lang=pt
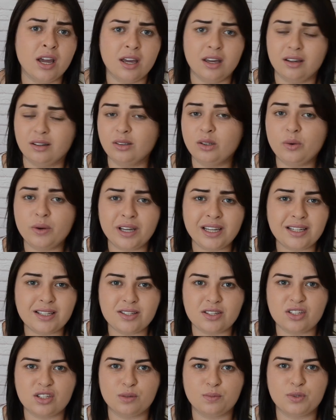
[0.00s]
Eu não era
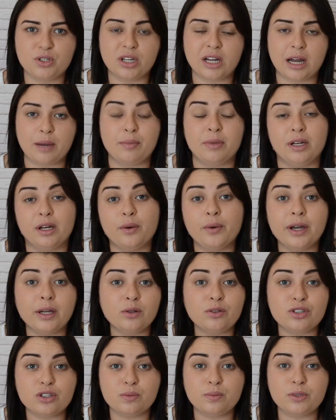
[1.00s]
tipo de Camila, eu era
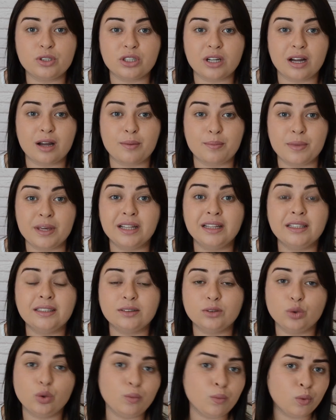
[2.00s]
o tipo de
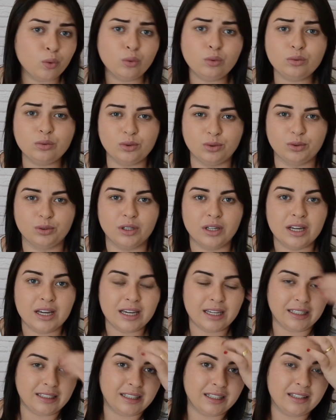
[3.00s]
Camila do mundo,
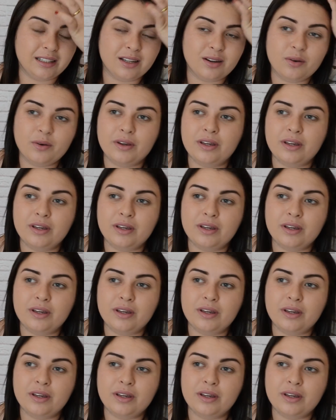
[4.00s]
entendeu?